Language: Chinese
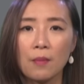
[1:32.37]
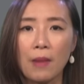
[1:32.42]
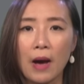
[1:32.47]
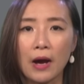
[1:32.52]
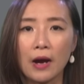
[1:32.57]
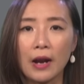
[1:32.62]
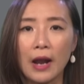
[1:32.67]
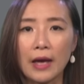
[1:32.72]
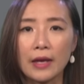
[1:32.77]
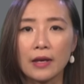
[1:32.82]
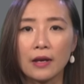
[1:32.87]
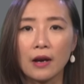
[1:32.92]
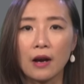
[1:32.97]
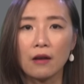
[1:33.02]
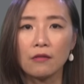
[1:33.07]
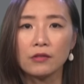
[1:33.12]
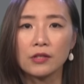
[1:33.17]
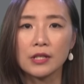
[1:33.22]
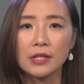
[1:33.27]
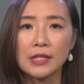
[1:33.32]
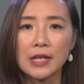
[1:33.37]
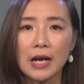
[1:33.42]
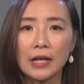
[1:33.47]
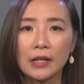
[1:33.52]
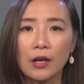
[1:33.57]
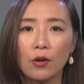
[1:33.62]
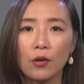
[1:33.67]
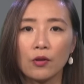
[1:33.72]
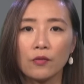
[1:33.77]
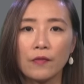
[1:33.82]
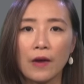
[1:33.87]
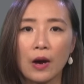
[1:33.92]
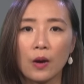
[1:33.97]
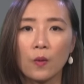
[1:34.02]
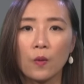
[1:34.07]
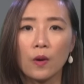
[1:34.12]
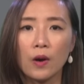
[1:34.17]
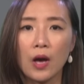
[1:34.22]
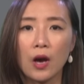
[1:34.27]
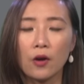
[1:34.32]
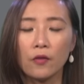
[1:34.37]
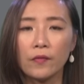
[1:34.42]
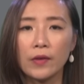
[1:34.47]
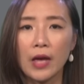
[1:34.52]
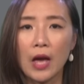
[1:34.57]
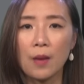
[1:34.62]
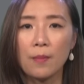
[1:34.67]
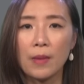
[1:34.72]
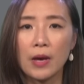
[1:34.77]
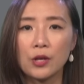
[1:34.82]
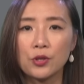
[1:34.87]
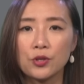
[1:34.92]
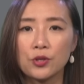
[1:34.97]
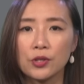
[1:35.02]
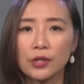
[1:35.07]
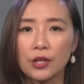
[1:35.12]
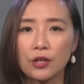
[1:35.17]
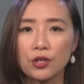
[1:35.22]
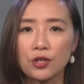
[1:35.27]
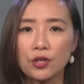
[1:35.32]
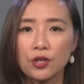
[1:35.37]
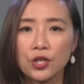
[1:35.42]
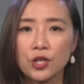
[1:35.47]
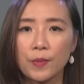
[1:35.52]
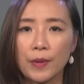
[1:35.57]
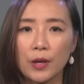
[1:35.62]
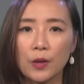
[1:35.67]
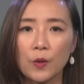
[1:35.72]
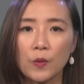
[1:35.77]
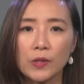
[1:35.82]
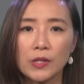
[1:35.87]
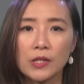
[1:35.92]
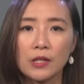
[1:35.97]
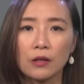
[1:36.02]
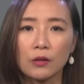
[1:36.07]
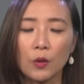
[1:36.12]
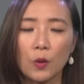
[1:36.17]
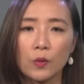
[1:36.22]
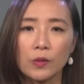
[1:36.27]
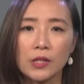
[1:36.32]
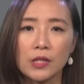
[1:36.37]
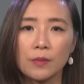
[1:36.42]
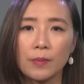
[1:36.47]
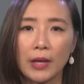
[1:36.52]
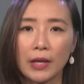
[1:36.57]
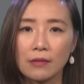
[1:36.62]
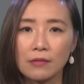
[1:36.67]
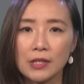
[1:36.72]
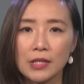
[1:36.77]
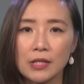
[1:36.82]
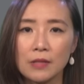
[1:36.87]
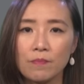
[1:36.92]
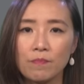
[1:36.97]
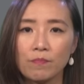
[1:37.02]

巴克莱银行则下调了法国 LVMH 等奢侈品公司的投资评级。